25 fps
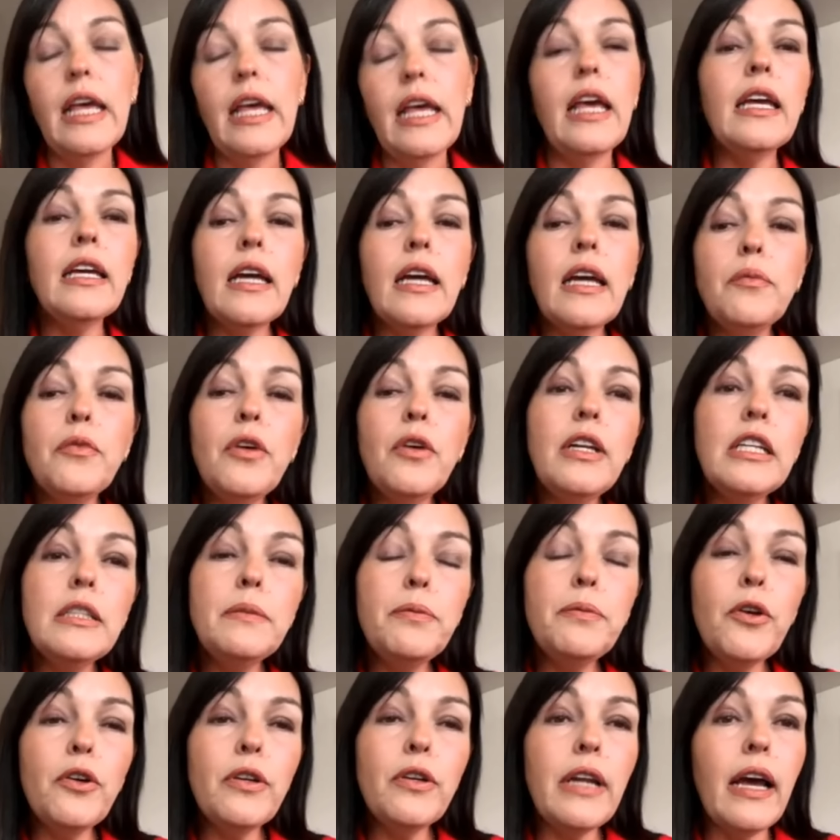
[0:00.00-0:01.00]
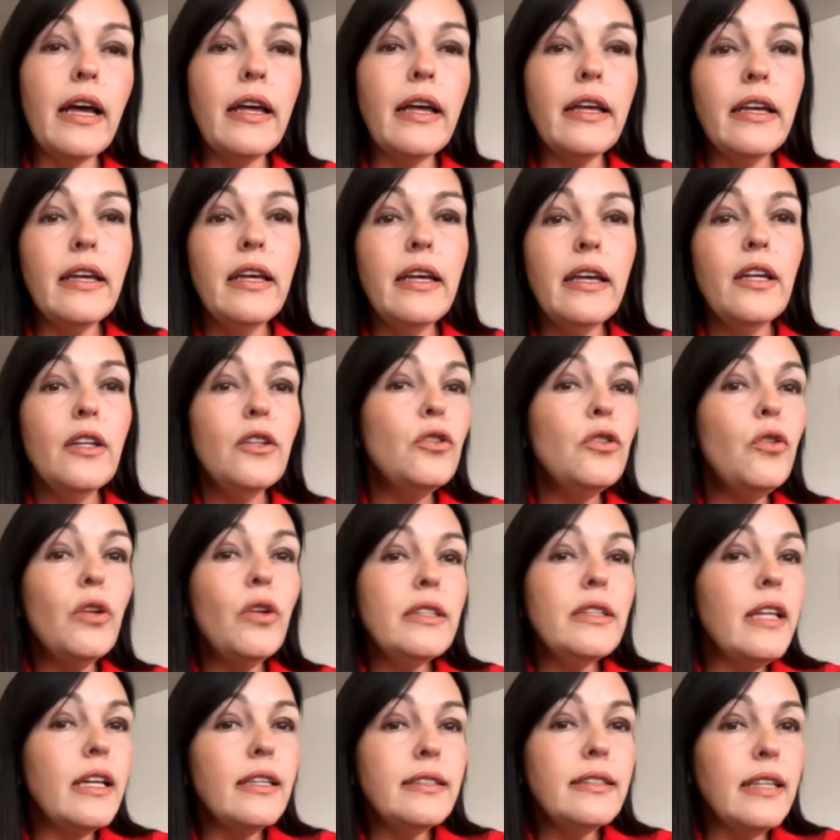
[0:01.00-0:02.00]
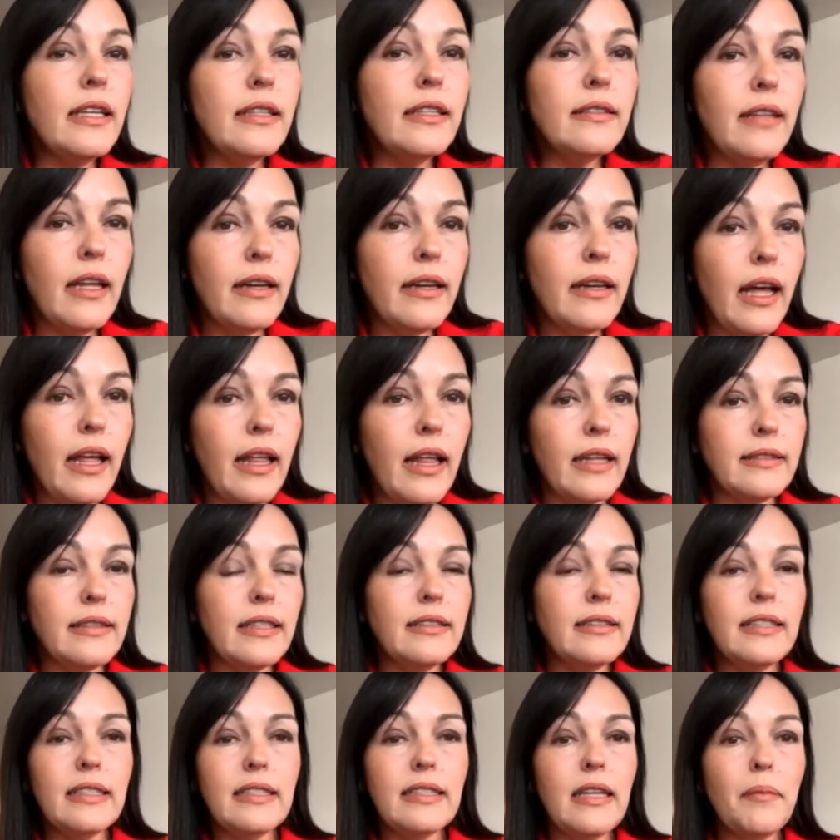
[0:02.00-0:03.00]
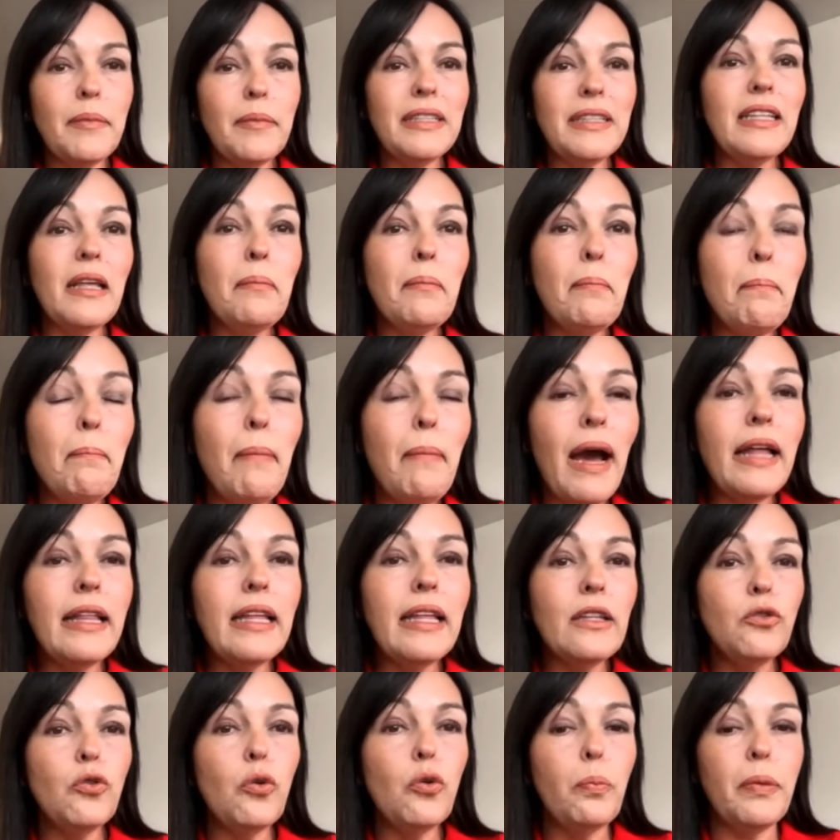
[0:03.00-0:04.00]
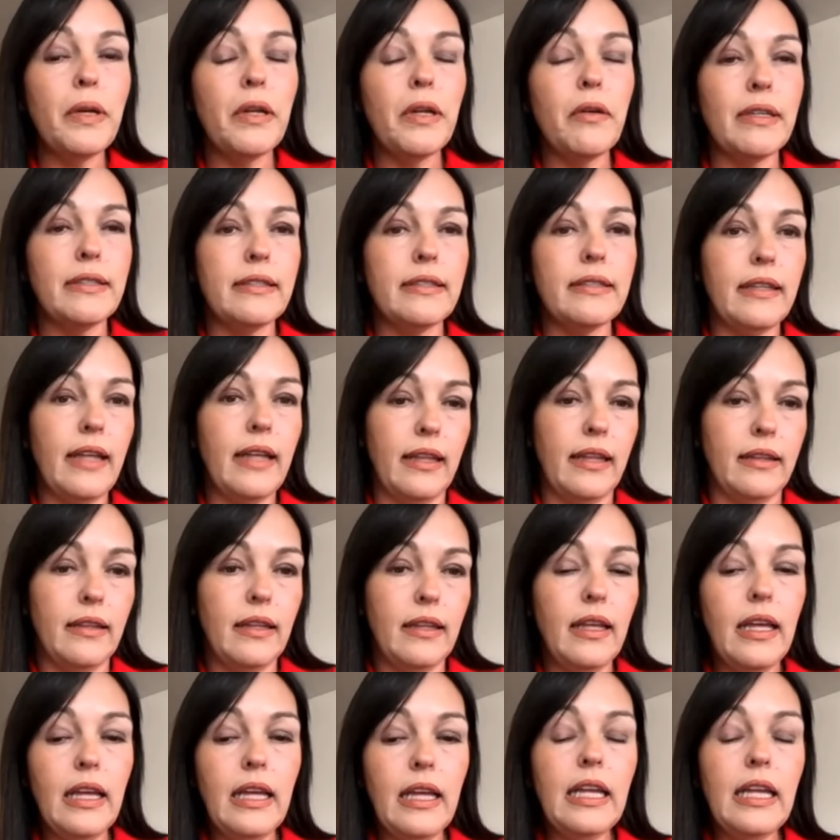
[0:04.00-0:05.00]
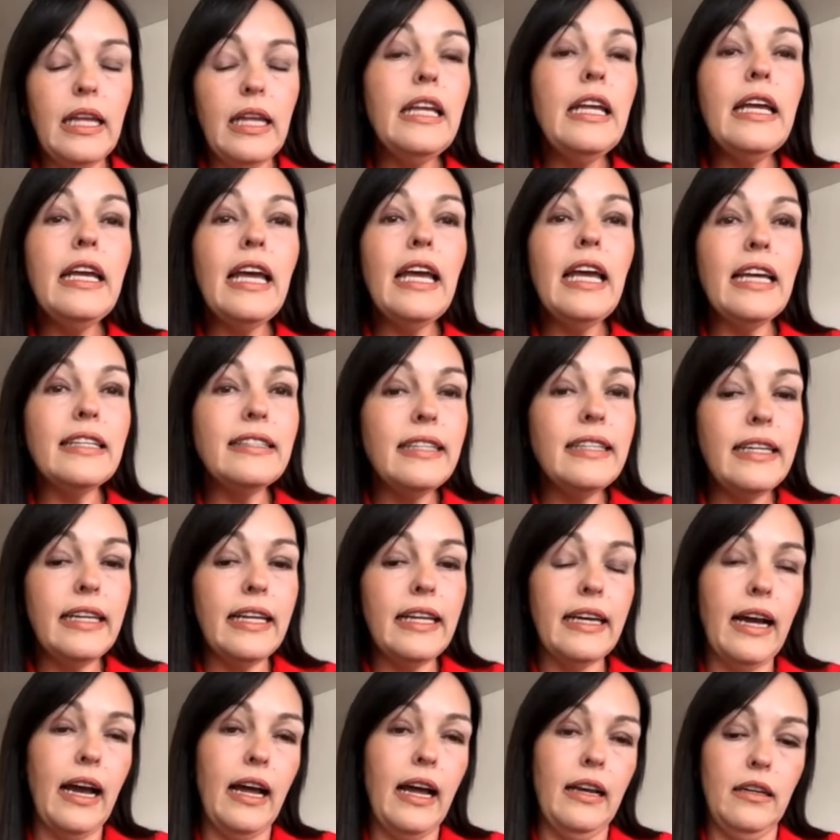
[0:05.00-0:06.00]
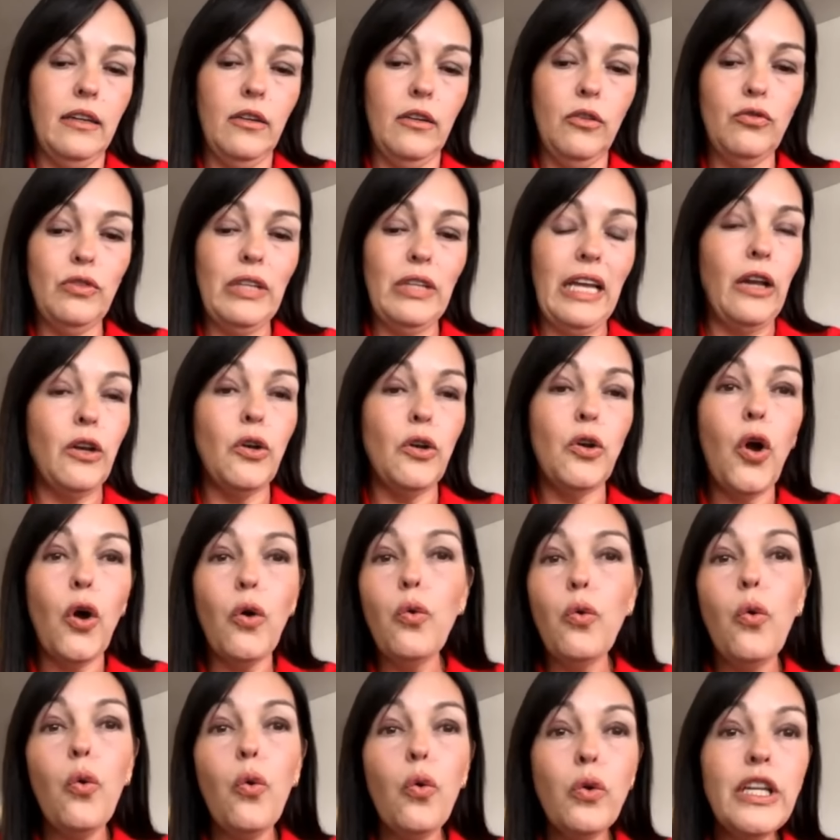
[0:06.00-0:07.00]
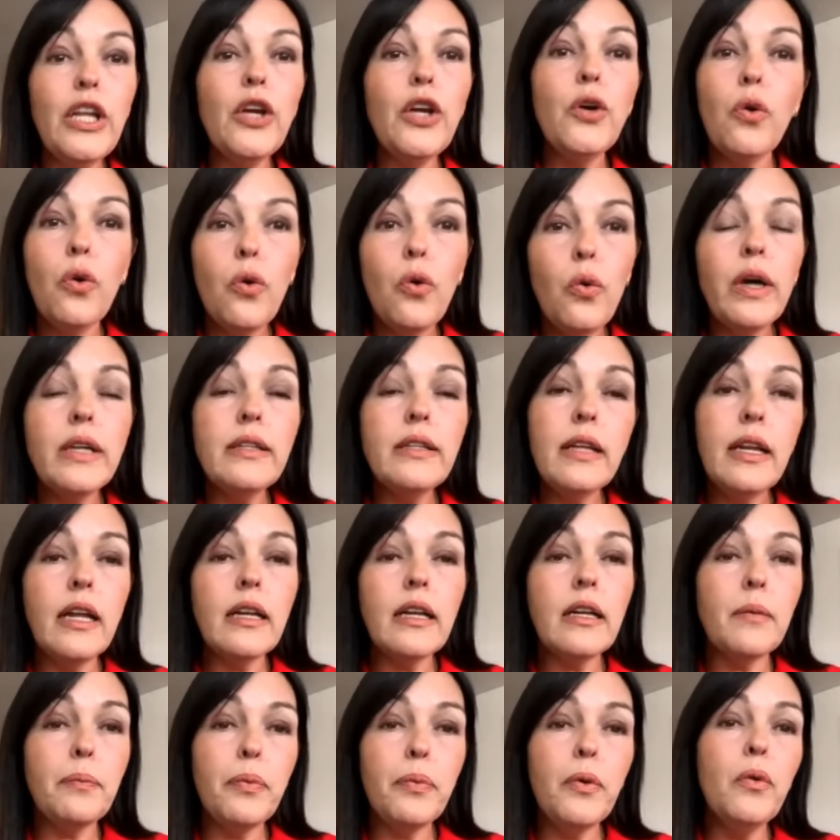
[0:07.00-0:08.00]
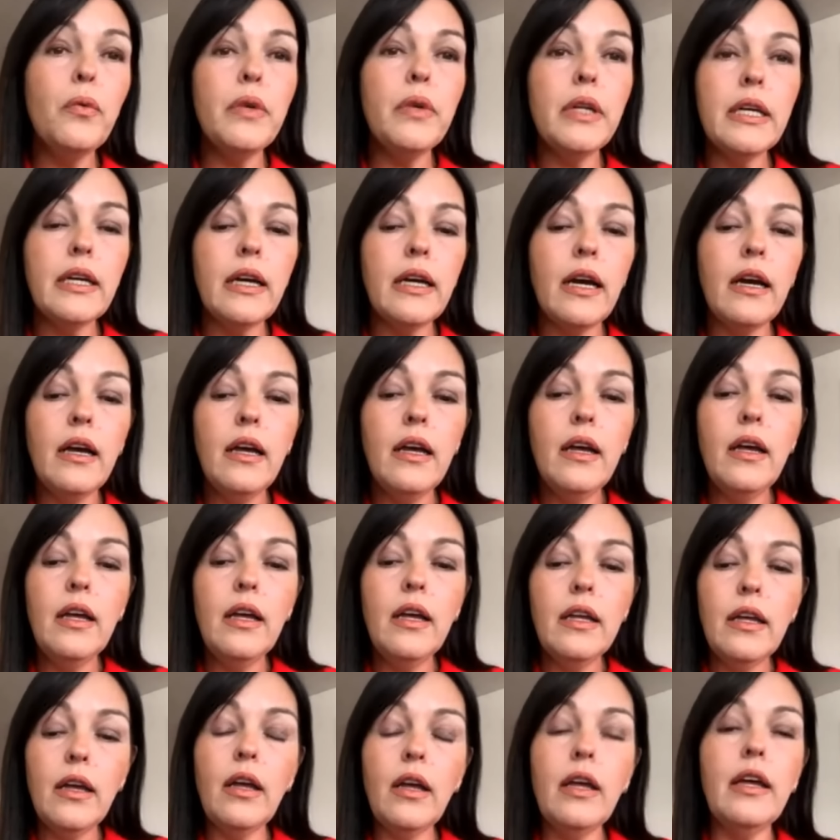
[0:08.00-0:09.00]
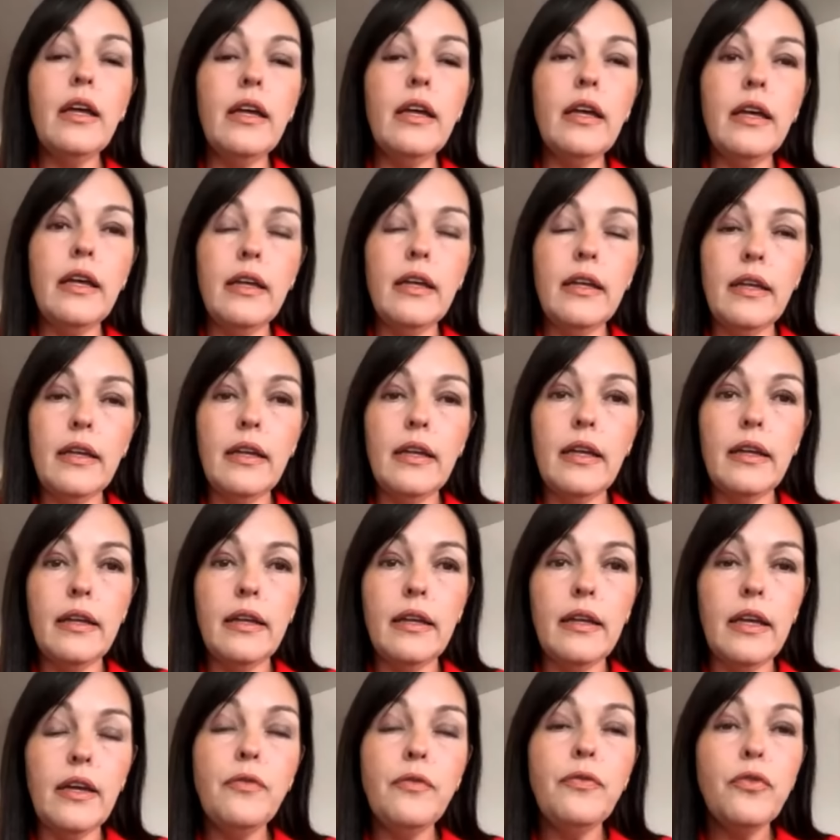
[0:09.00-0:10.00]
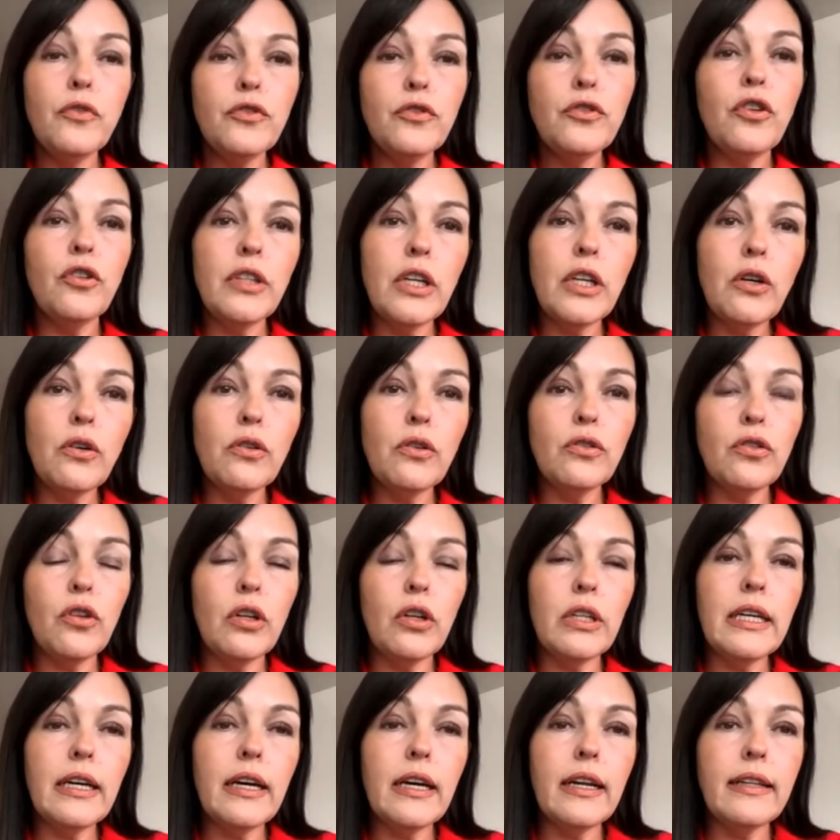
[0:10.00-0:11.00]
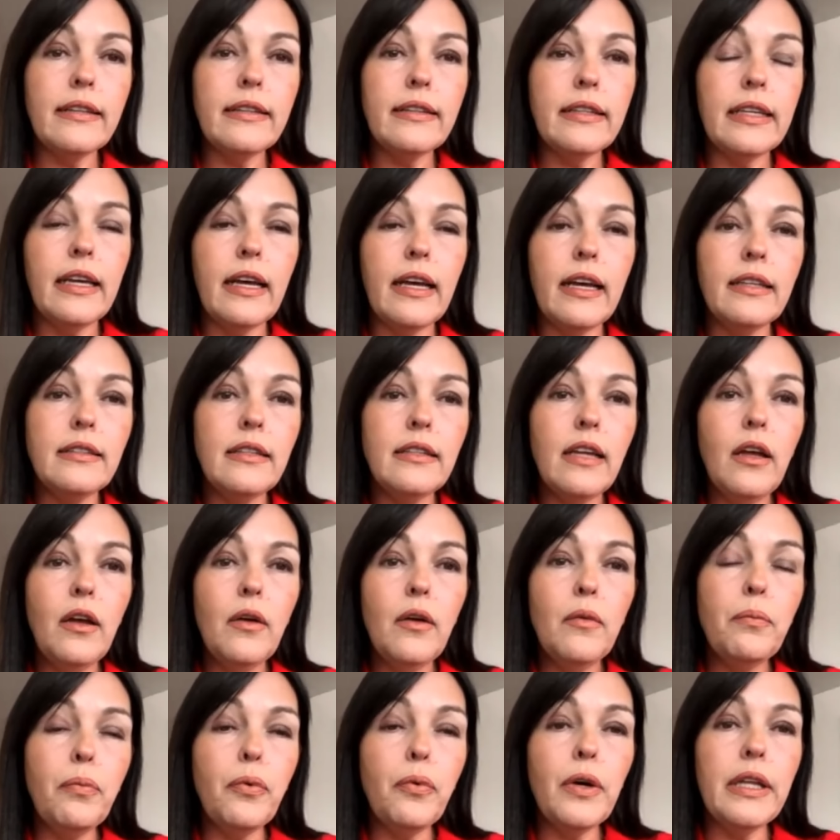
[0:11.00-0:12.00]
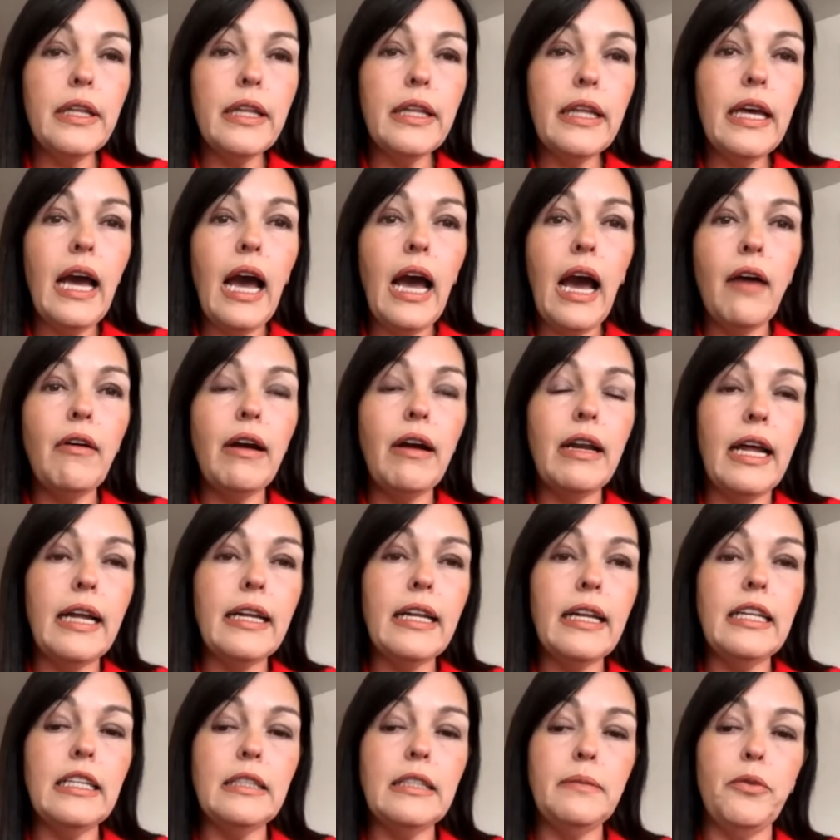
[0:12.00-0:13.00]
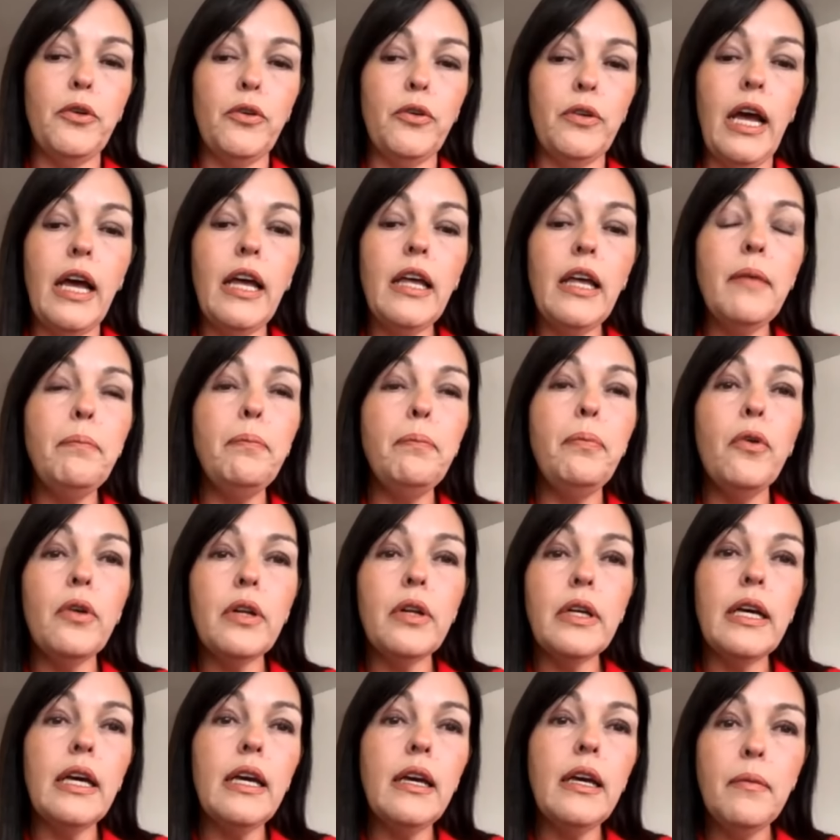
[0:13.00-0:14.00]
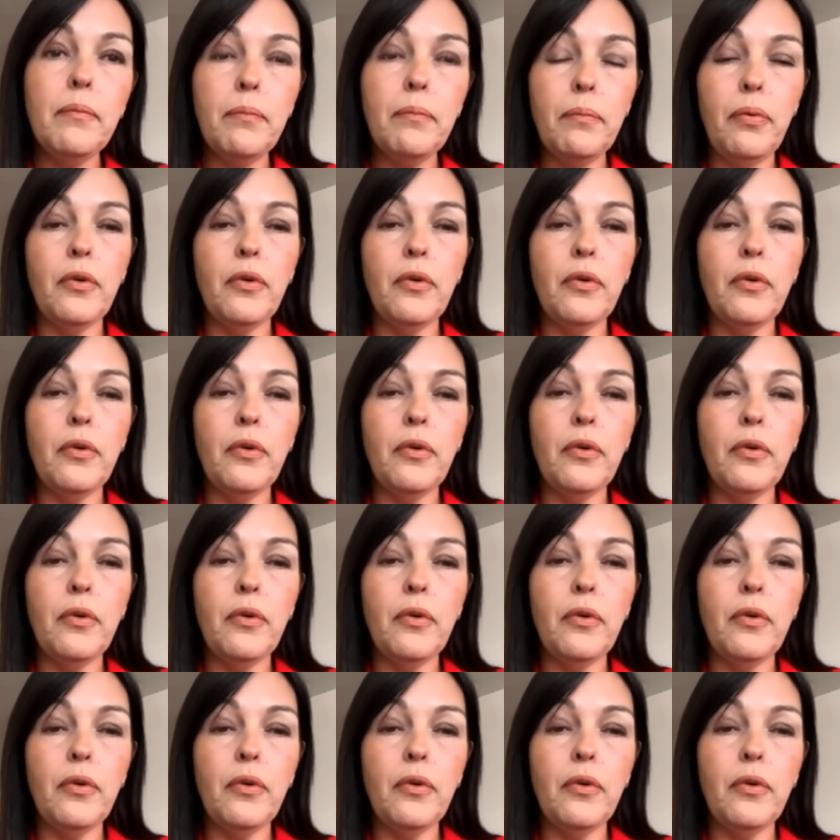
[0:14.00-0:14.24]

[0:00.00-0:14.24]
En cambio, el espionaje no intercepta nada, sencillamente invade tu privacidad y es ilegal. O sea, ningún juez de la República, eh, en función de control de garantías, puede avalar el espionaje. ¿Por qué?